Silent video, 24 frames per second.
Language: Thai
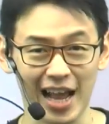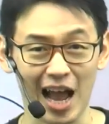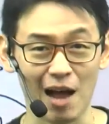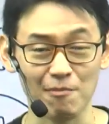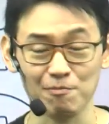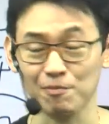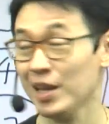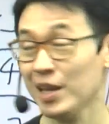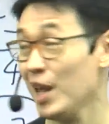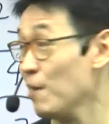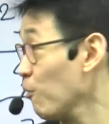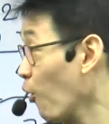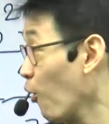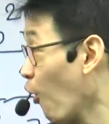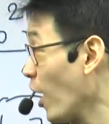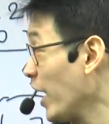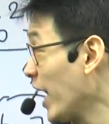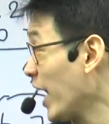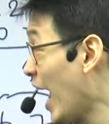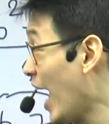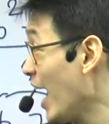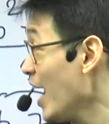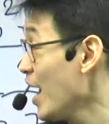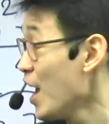รับเรียบร้อย
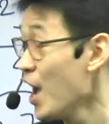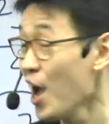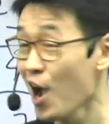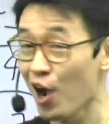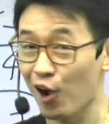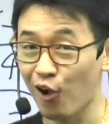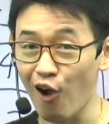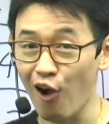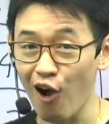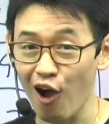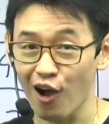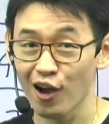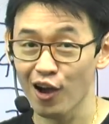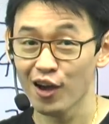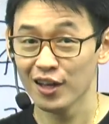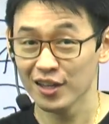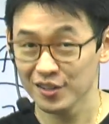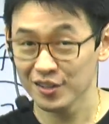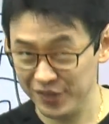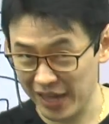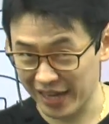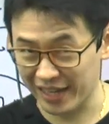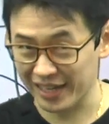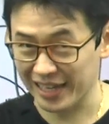นะ ก็
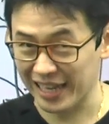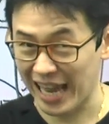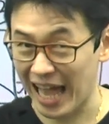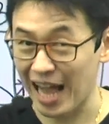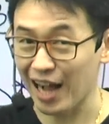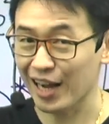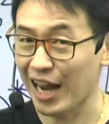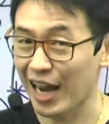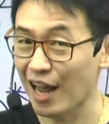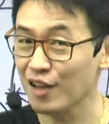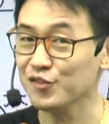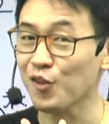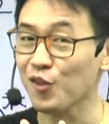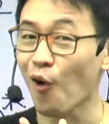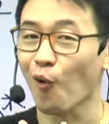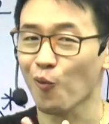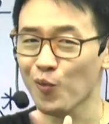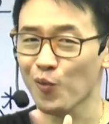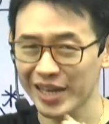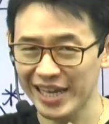เสร็จและทั้ง 2 วิ